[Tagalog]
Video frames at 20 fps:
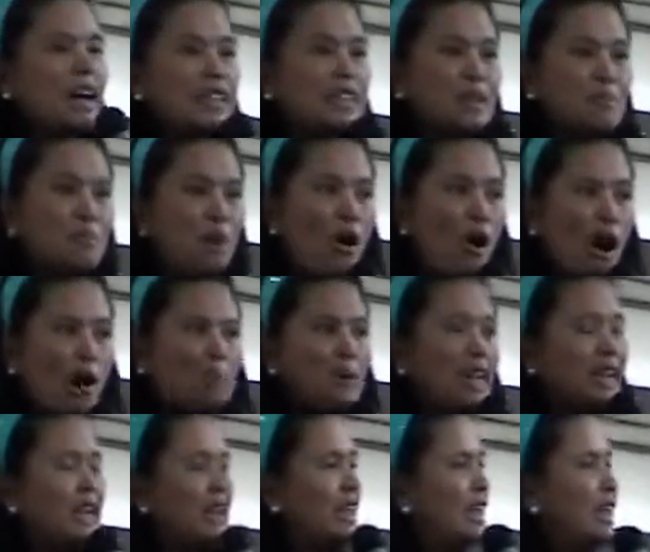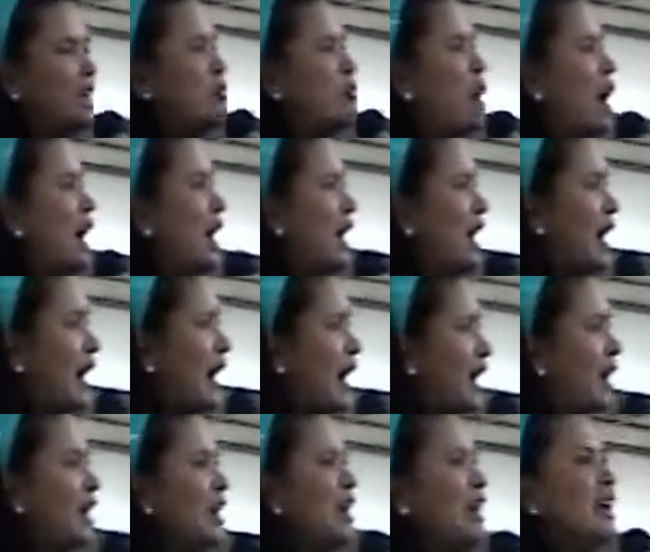Kasi po kami
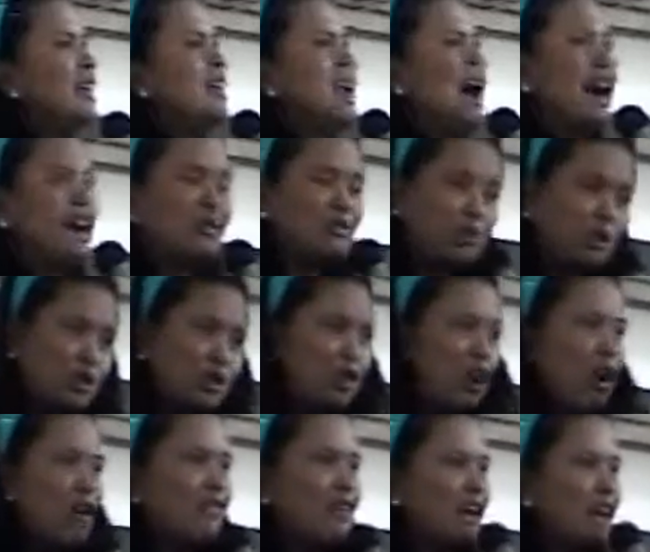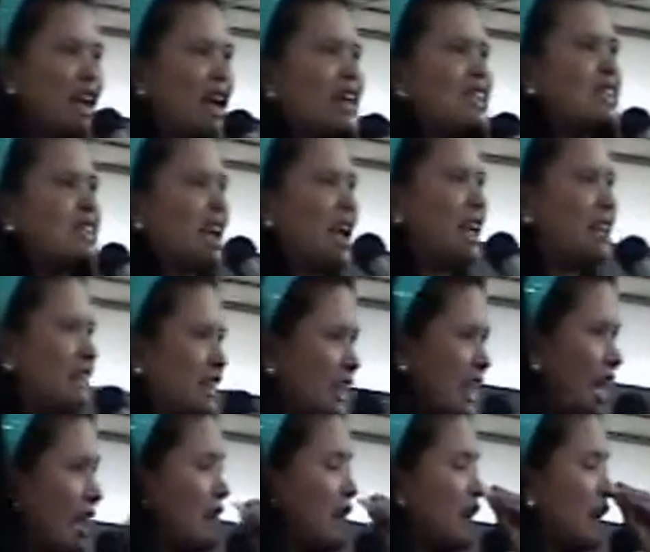naniniwala na ang good governance at
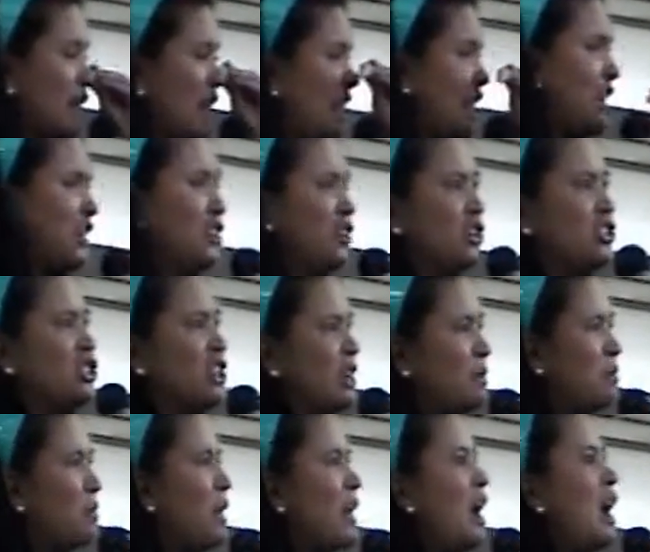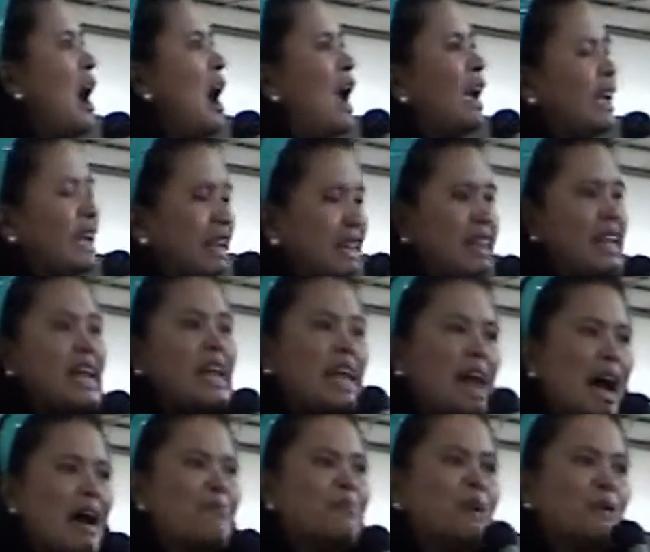ethical leadership ay hindi
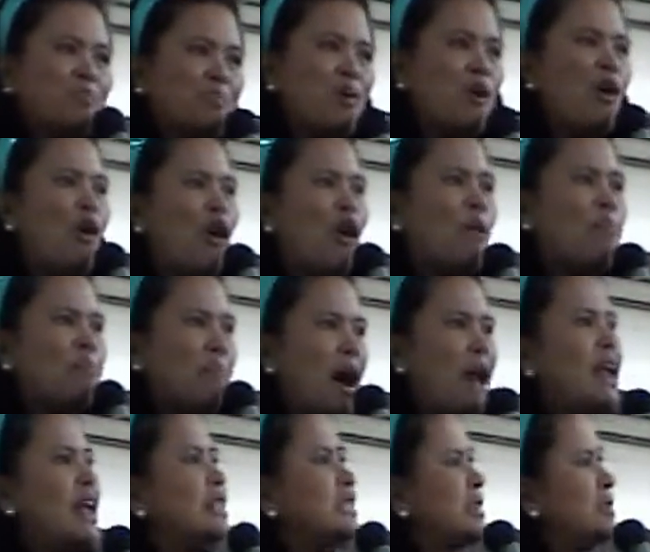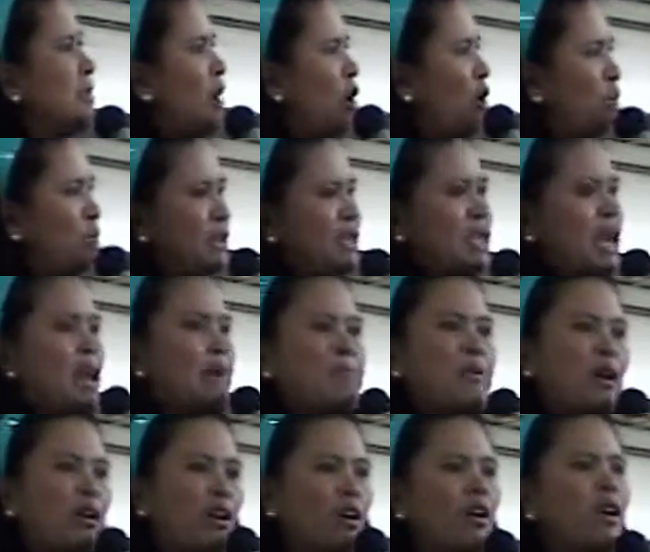lamang po para sa mga opisyal
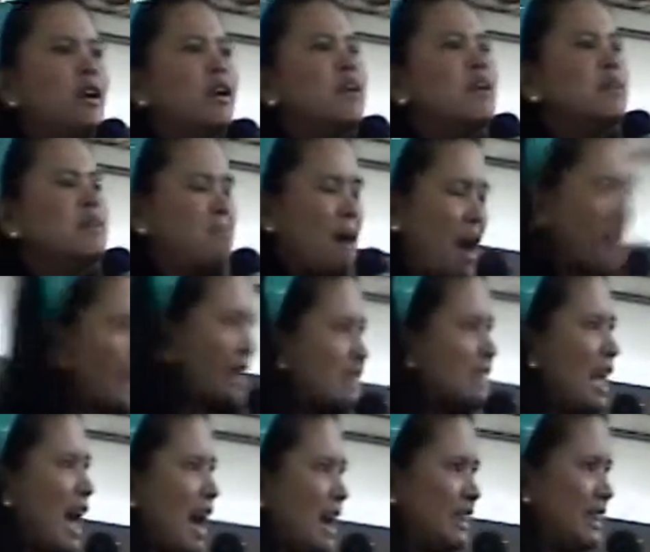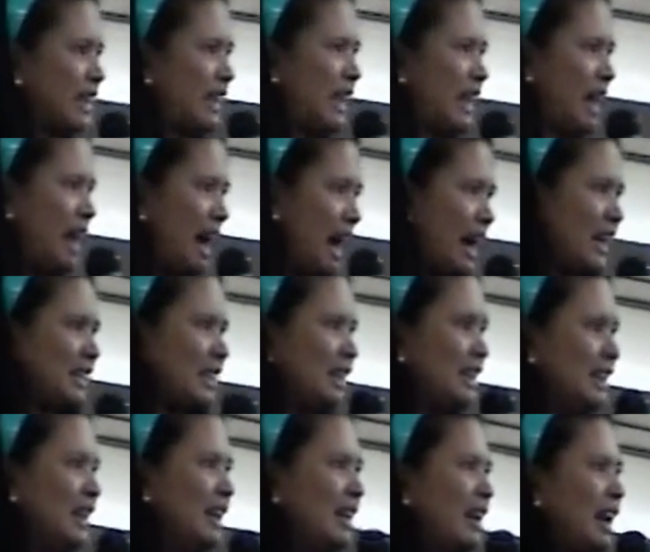pero para sa ating lahat.
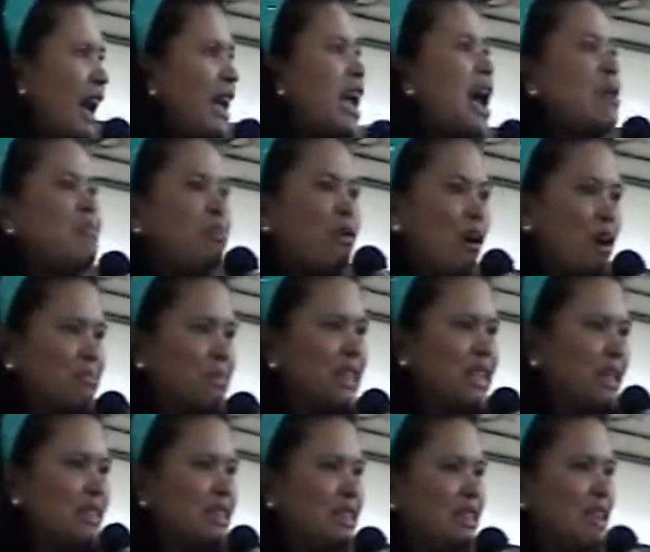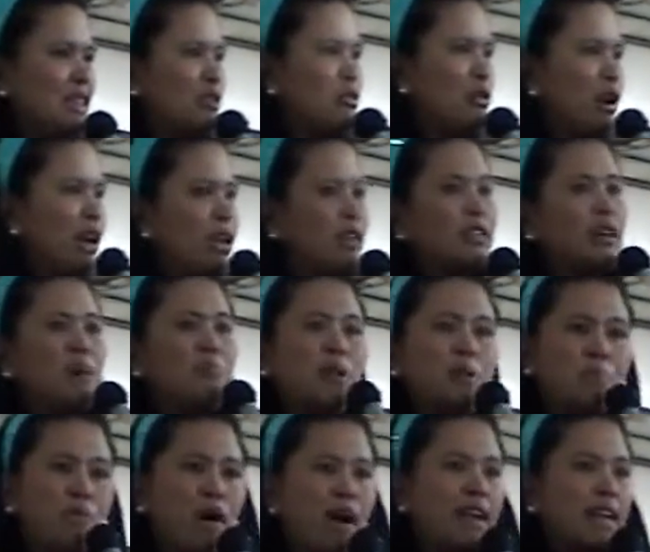Kaya po kami nandito ngayon.
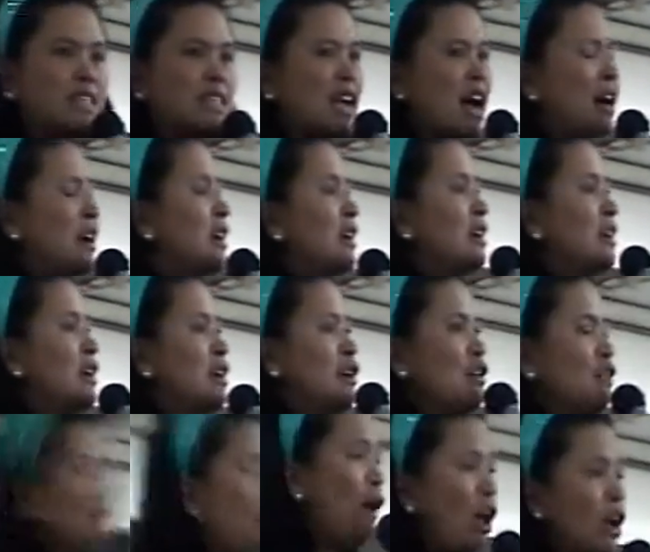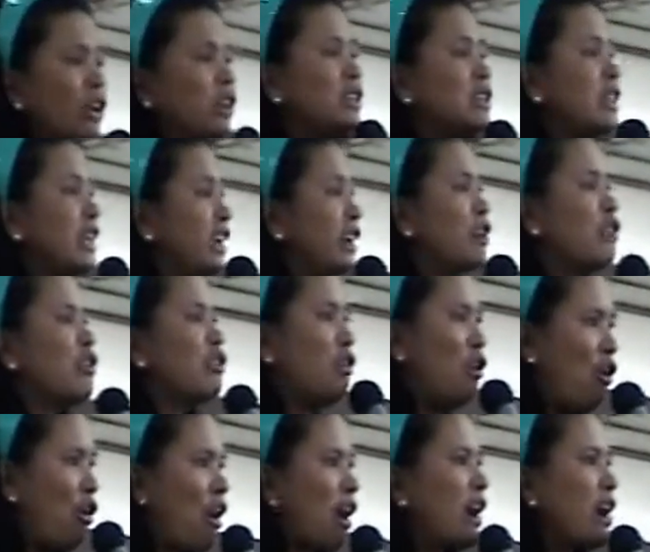Kami po ay isang volunteer
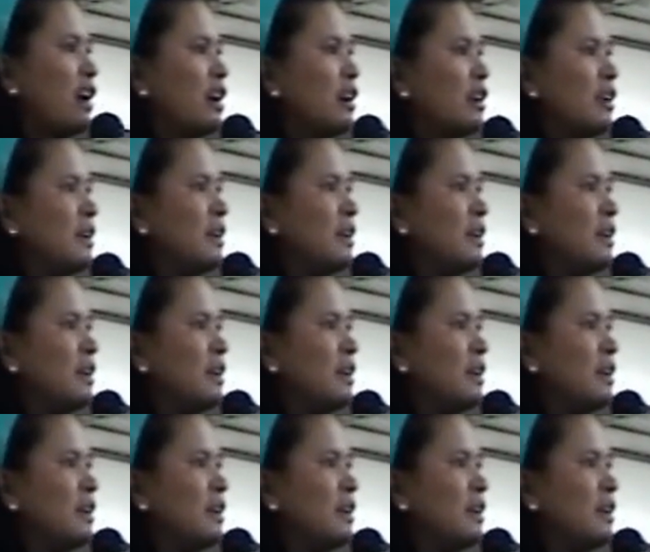corps